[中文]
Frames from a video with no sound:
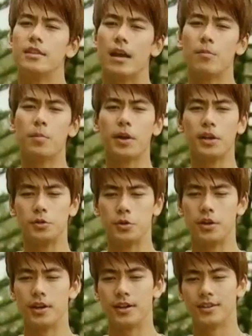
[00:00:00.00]
男配
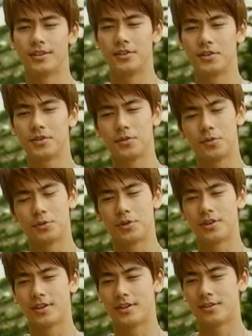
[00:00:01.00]
角啊，其实我
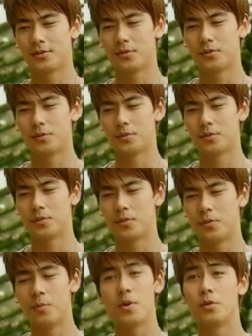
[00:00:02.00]
觉得
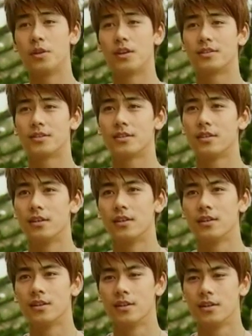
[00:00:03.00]
我没有那个资格，
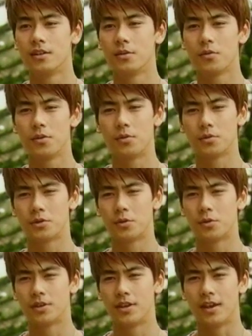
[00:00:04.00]
因为我觉
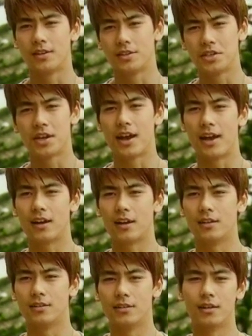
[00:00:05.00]
得我的演技还很